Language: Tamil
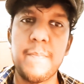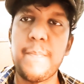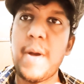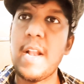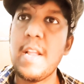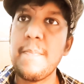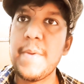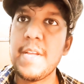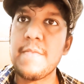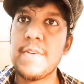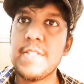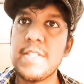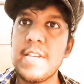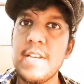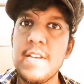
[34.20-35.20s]
பல பேர்
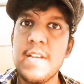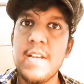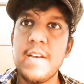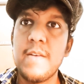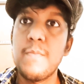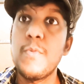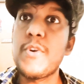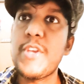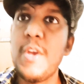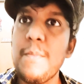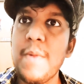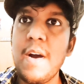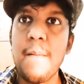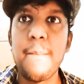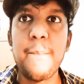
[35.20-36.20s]
வந்து
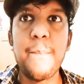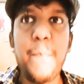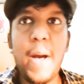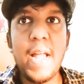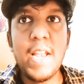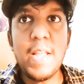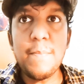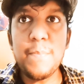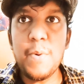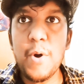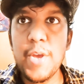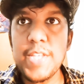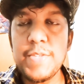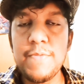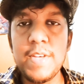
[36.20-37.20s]
முக்கியமாக பல
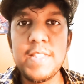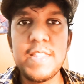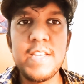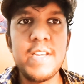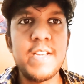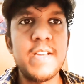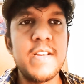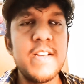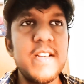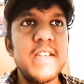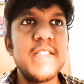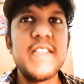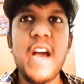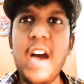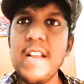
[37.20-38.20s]
பாய்ஸ் வந்து
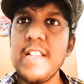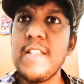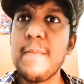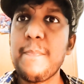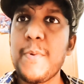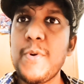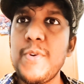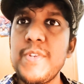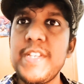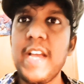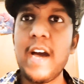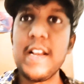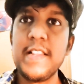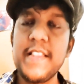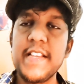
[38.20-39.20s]
யார் இந்த பொண்ணு
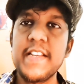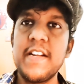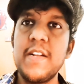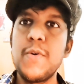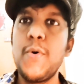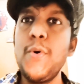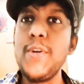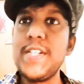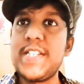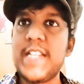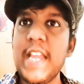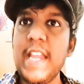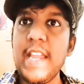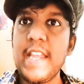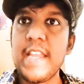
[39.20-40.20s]
யார் இந்த கேர்ள் ஹூ
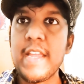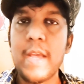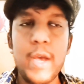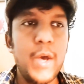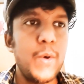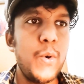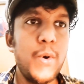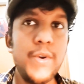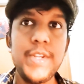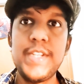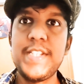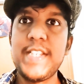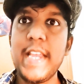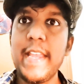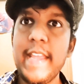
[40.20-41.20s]
ஷீ ஹூ
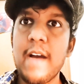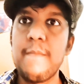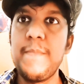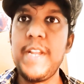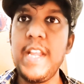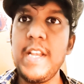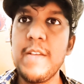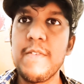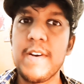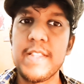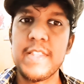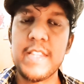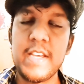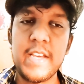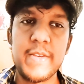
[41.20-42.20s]
ஷீ அப்படின்னு
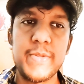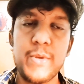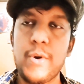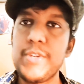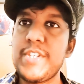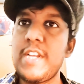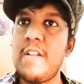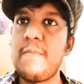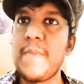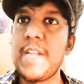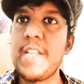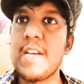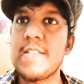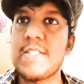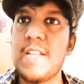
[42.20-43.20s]
வந்து சோஷியல்
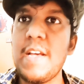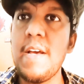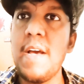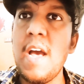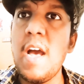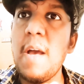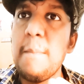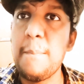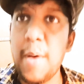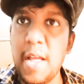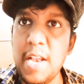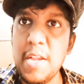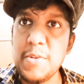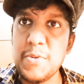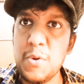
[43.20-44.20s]
மீடியாஸில்
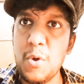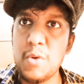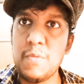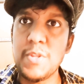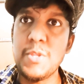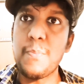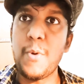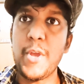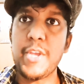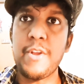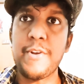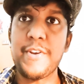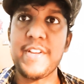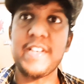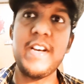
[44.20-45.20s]
பல டோக் வந்து
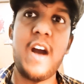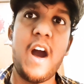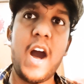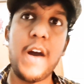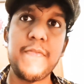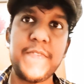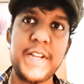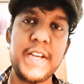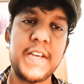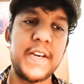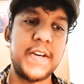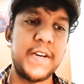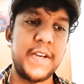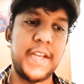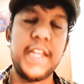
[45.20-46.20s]
போய்கொண்டிருக்கு ஆஃப்டர்
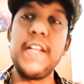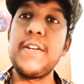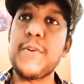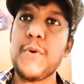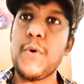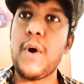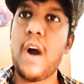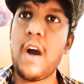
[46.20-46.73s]
ஹ இன்ட்ரோ